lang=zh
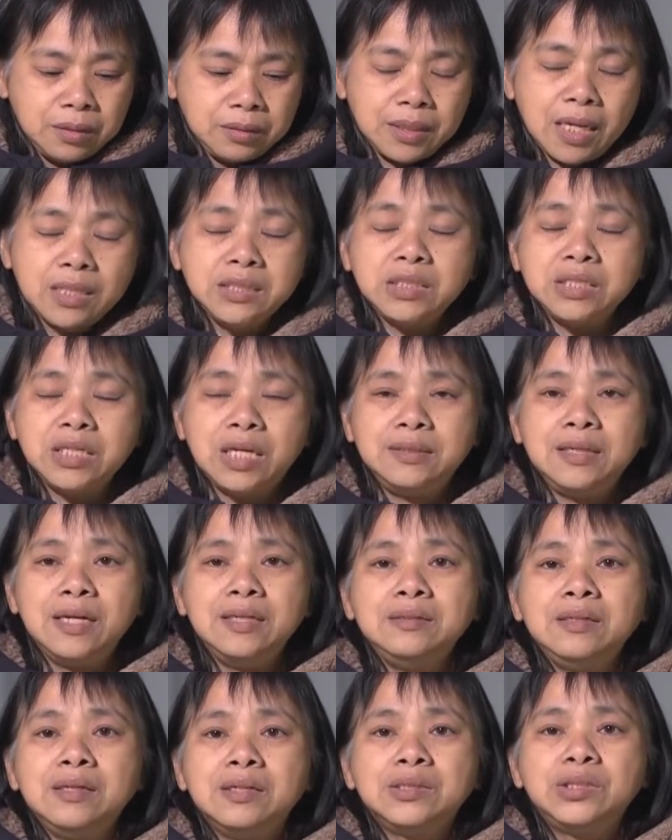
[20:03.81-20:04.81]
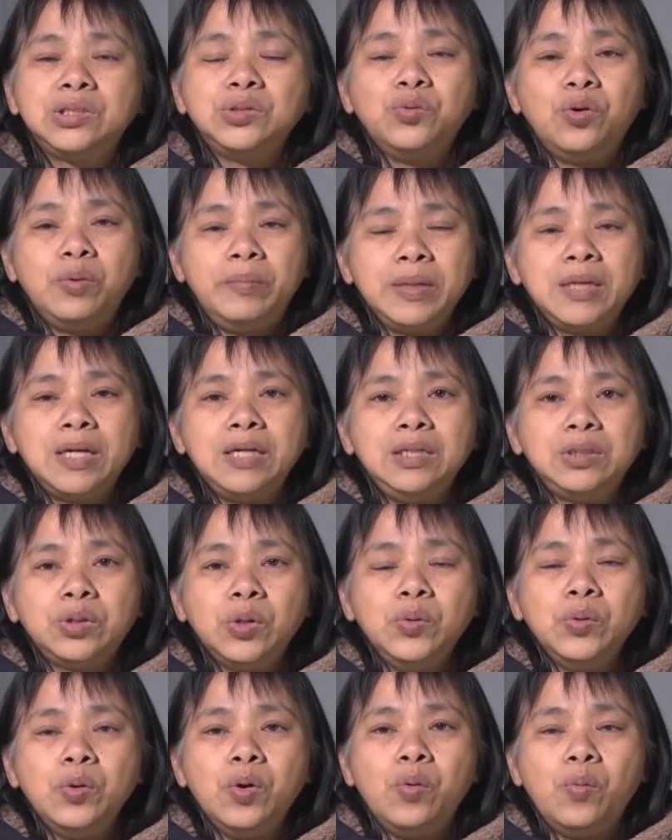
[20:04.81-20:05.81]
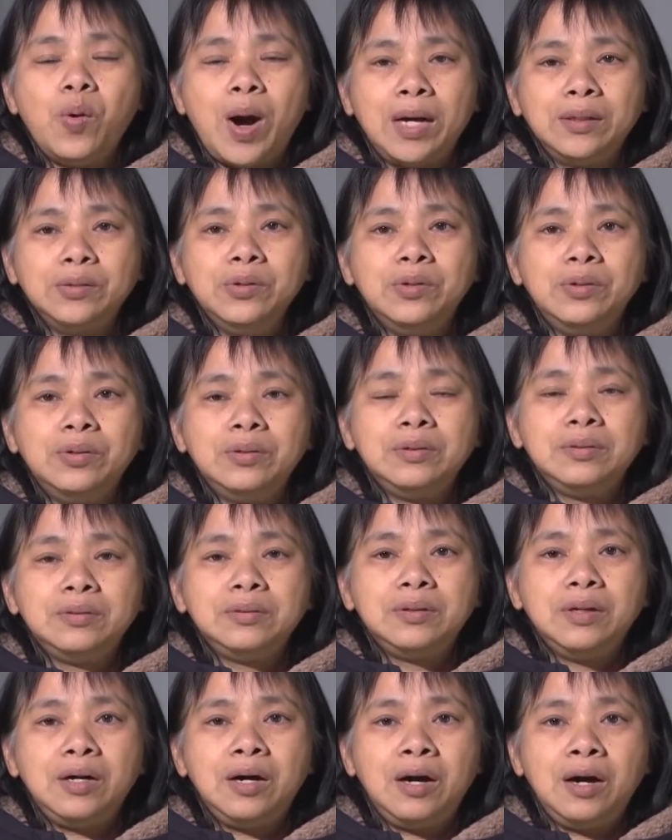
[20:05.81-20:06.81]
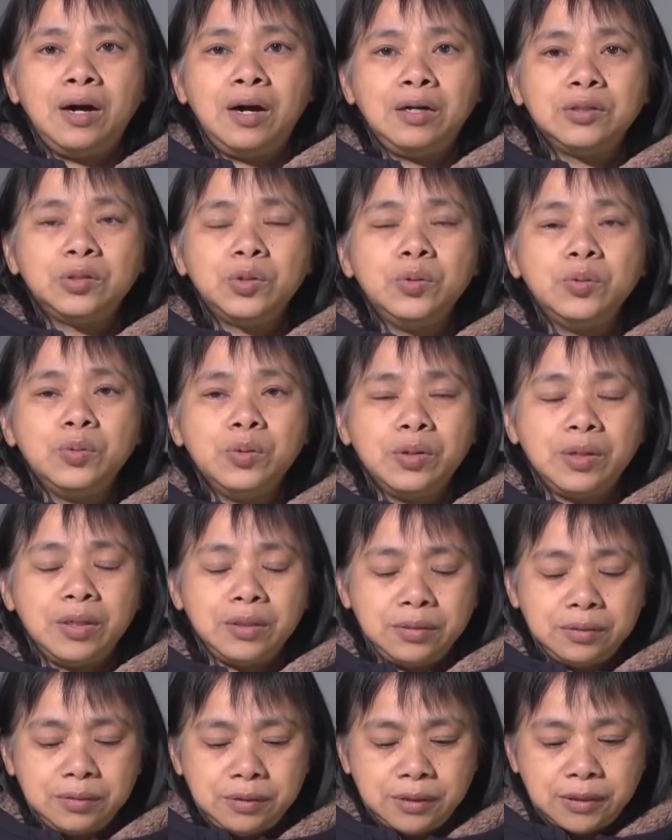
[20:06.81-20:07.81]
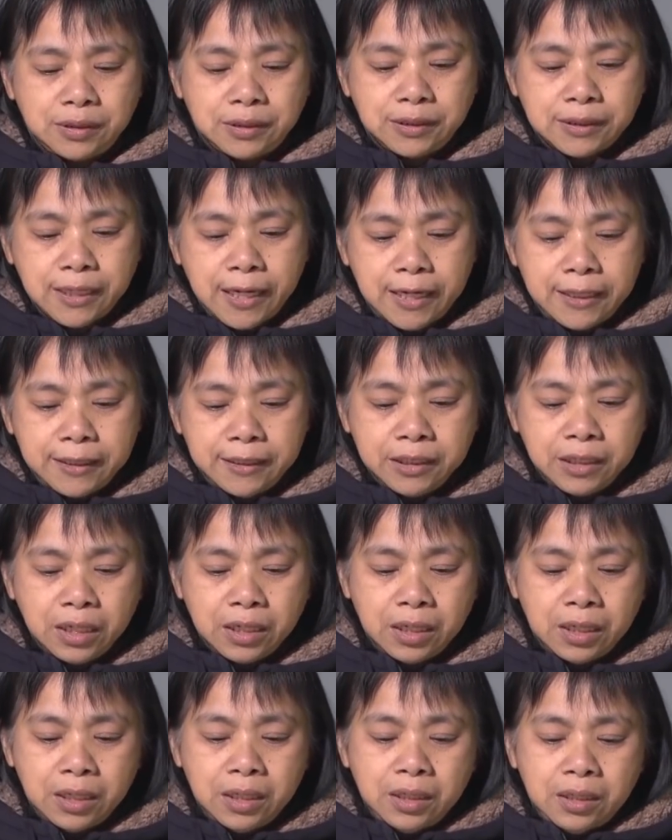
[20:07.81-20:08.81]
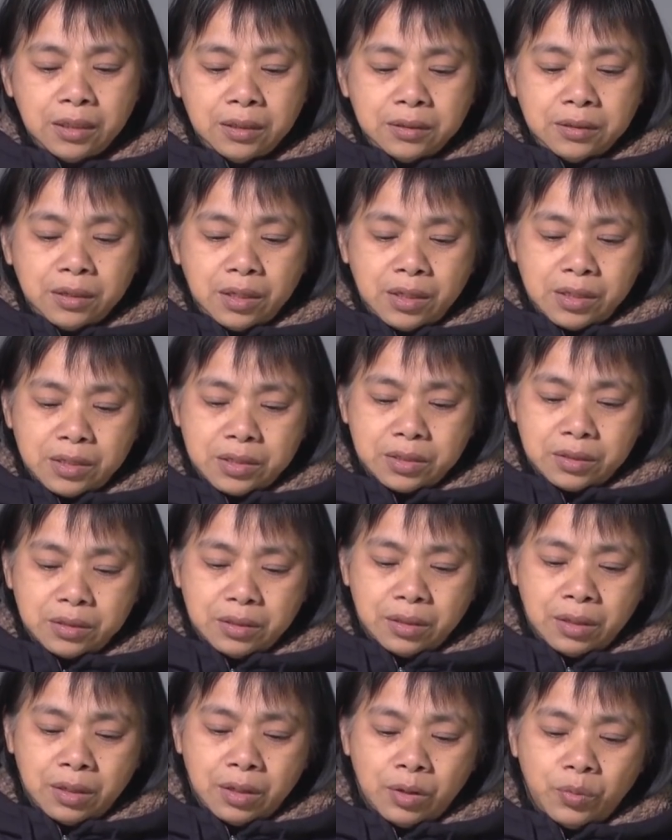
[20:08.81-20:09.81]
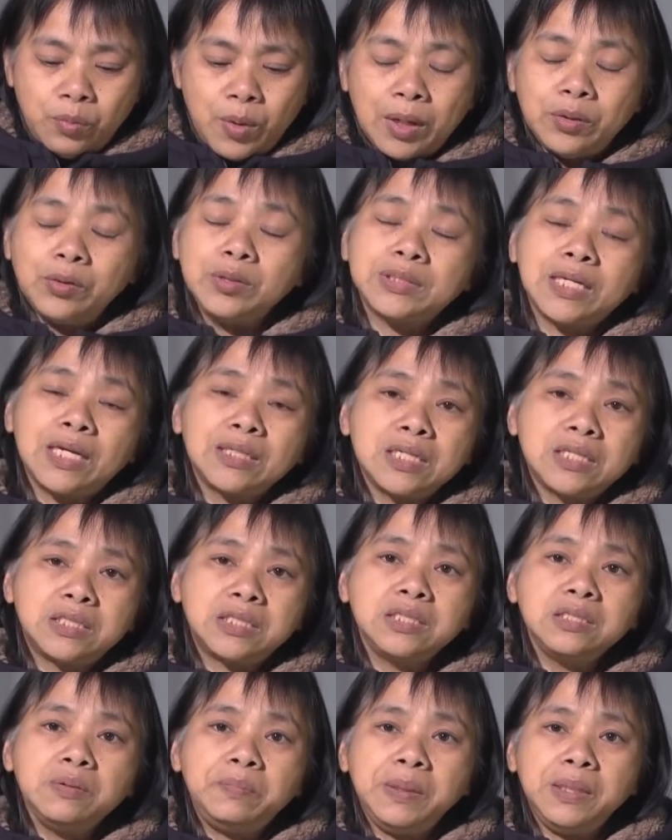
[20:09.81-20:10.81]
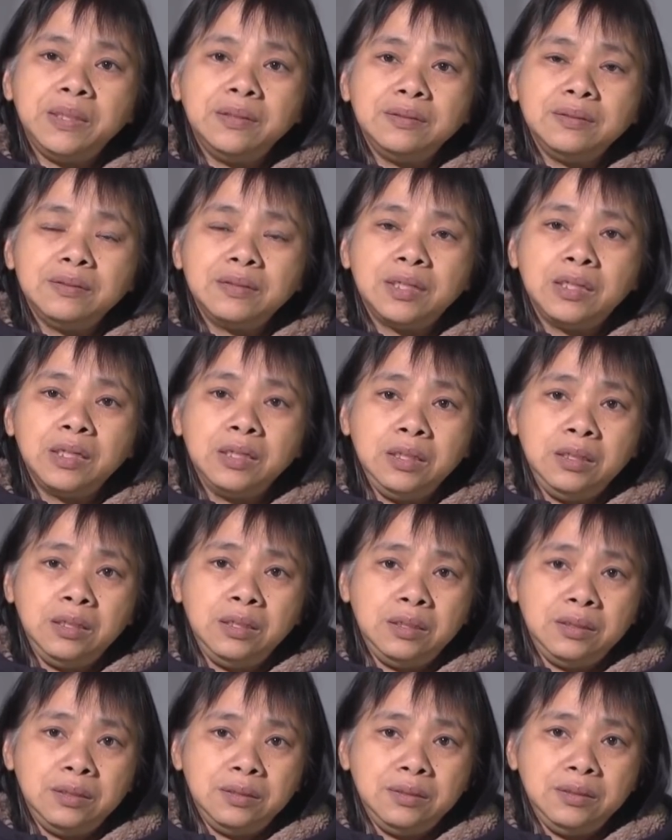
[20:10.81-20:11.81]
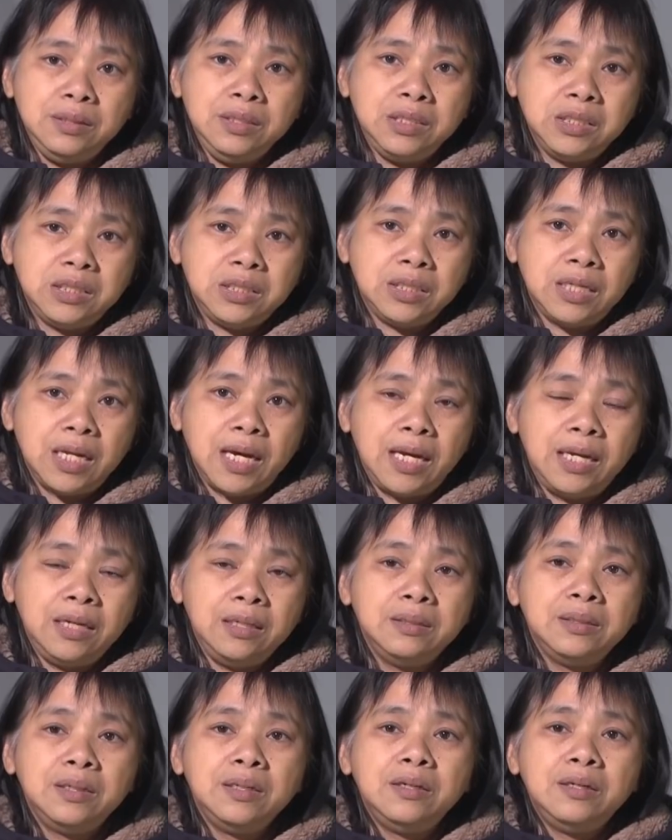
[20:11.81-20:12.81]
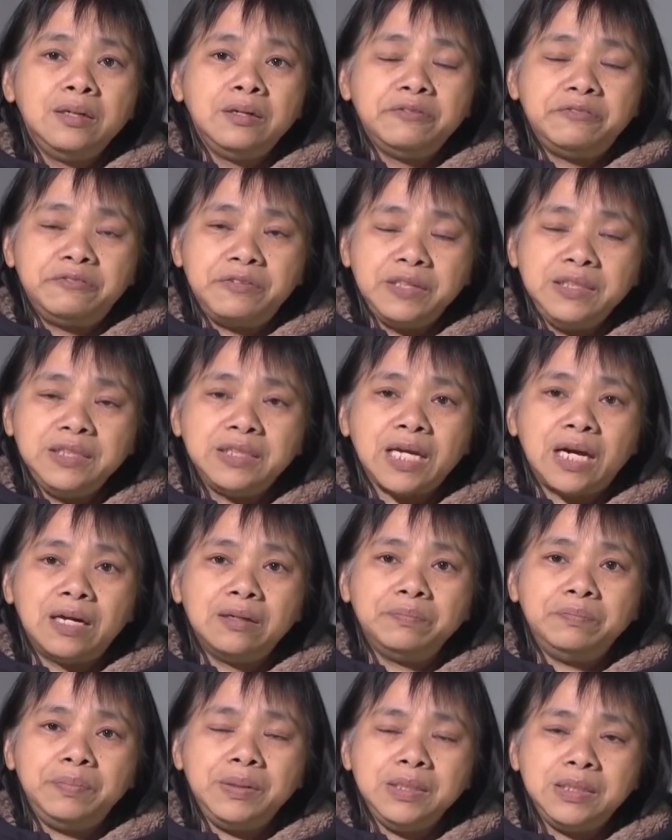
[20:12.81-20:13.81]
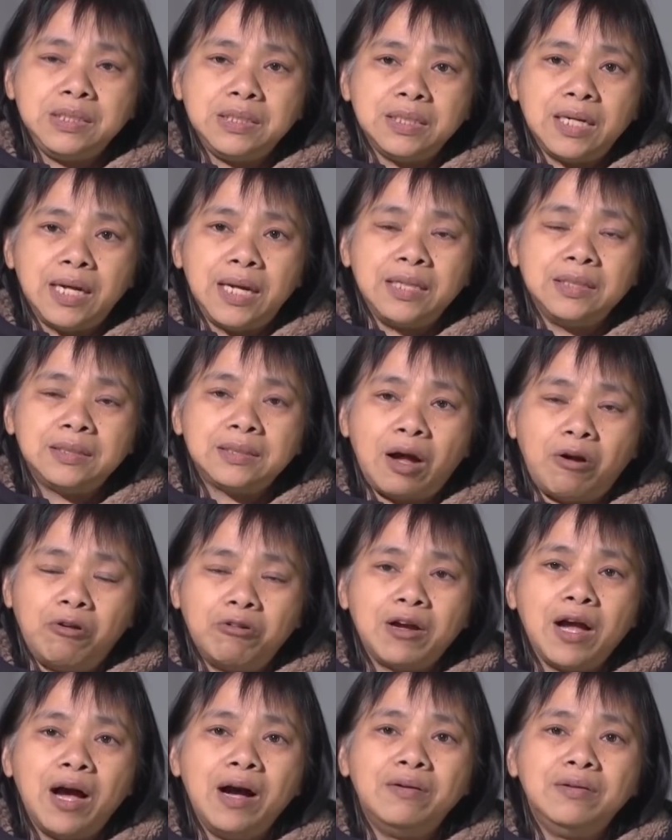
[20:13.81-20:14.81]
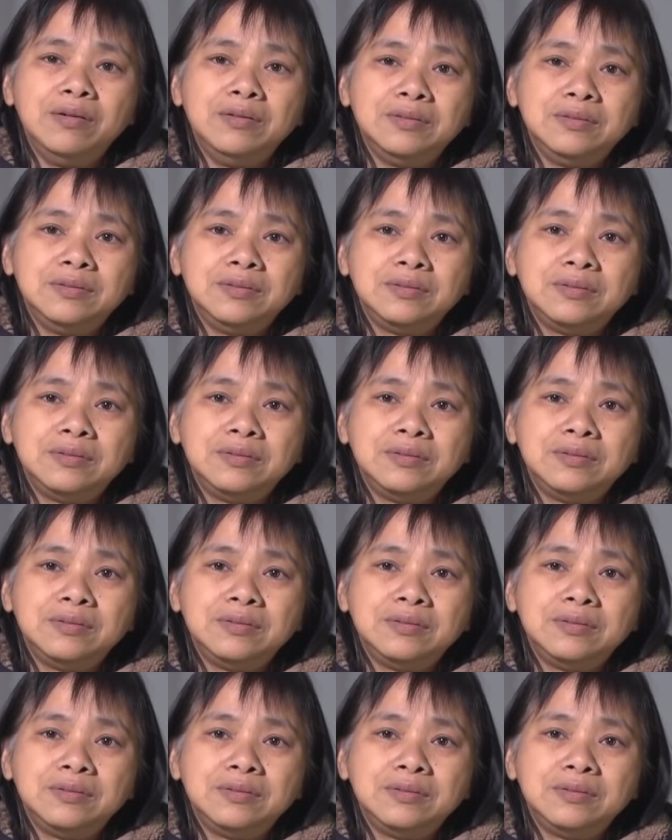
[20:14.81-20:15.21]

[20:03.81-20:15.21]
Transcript: 但是感恩的是，我们可以通过网络，啊，通过在那个呃呃网络上的视频，可以一起来分享，比起来祷告。